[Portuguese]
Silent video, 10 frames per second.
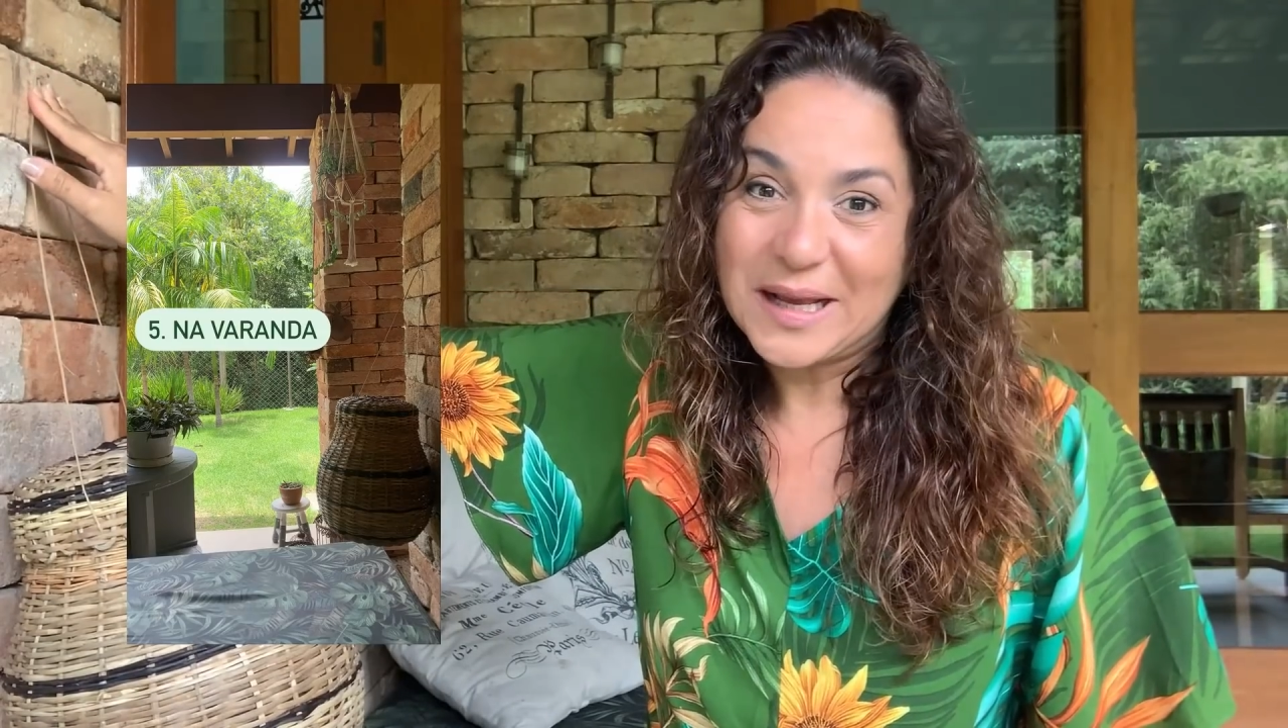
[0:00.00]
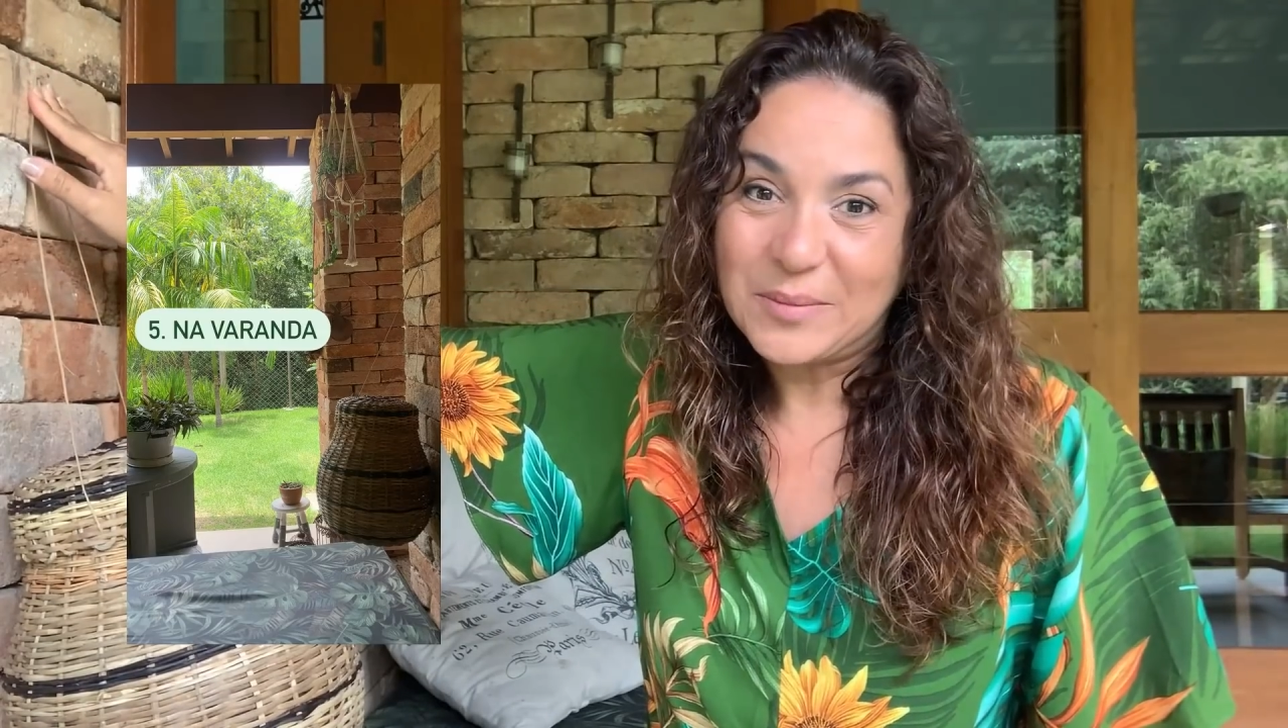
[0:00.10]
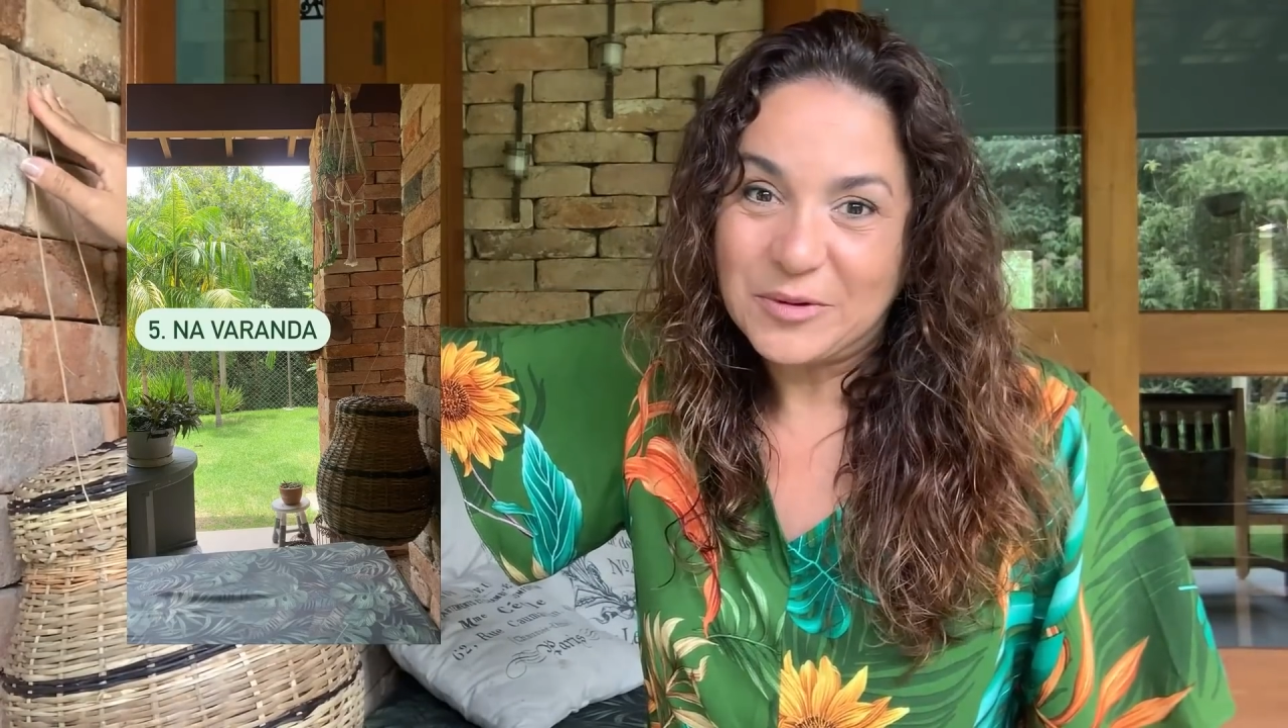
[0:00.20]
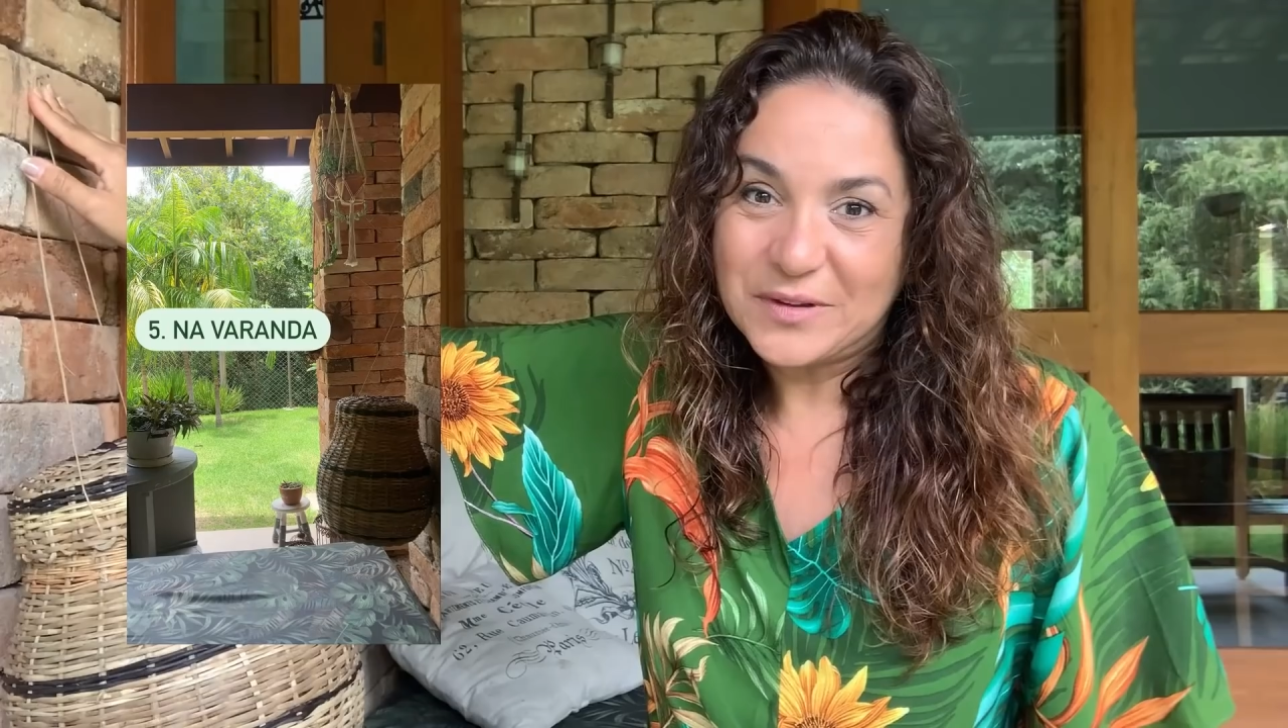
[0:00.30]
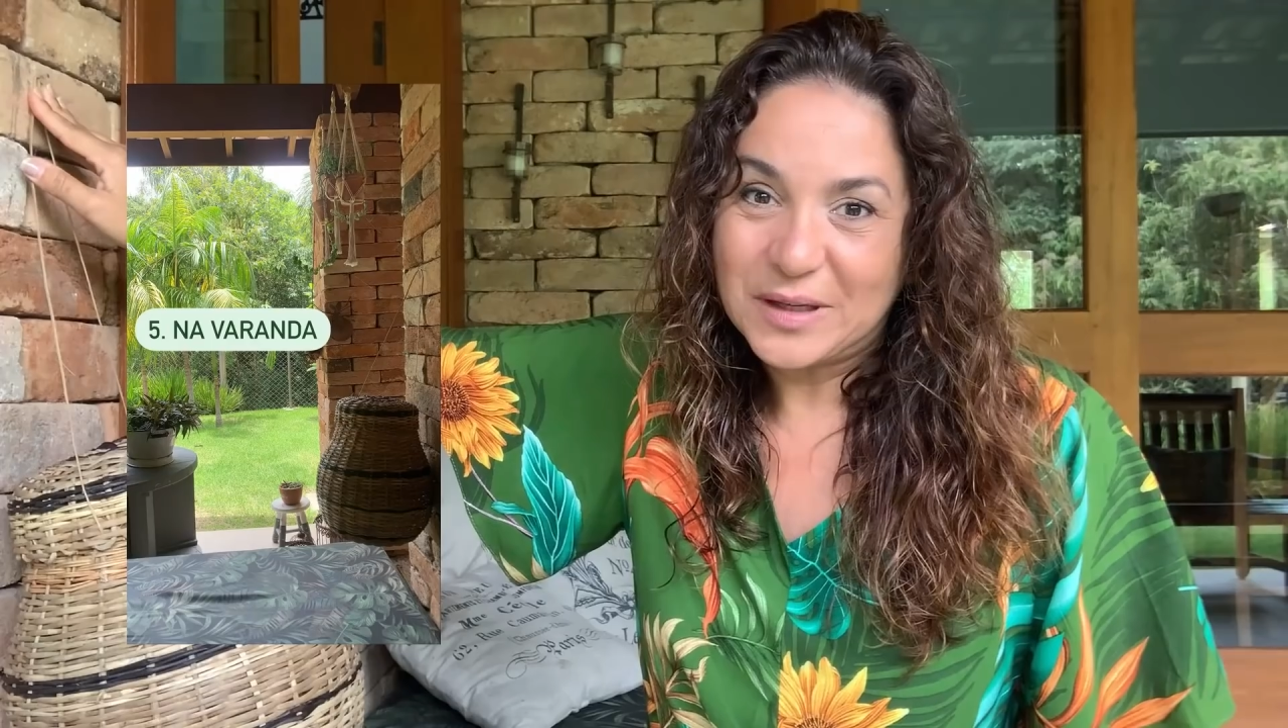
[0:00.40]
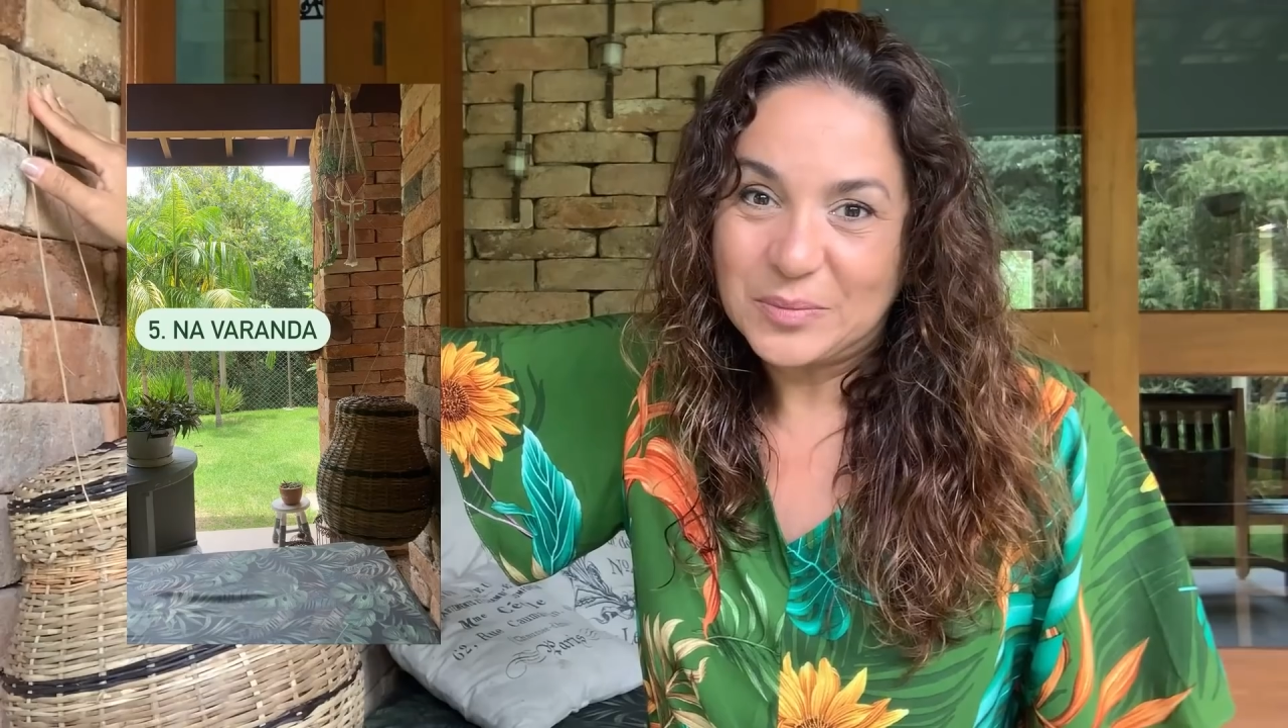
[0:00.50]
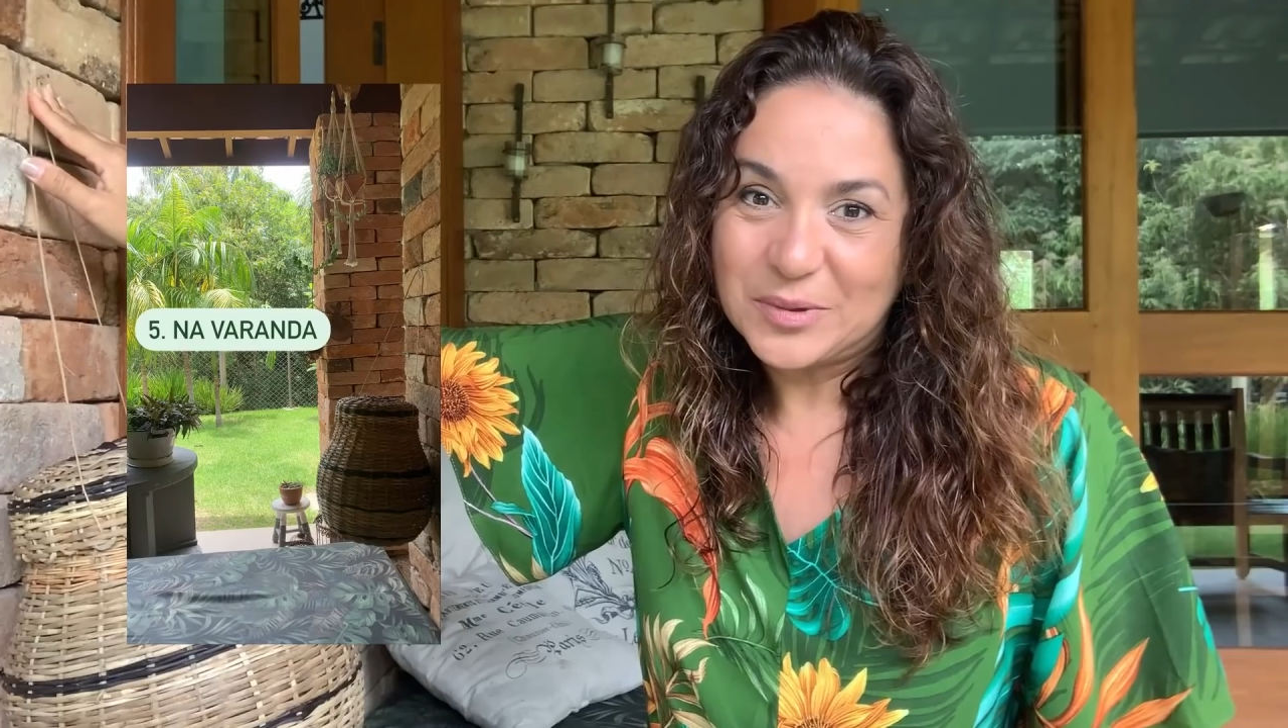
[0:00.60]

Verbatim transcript: acabou ficando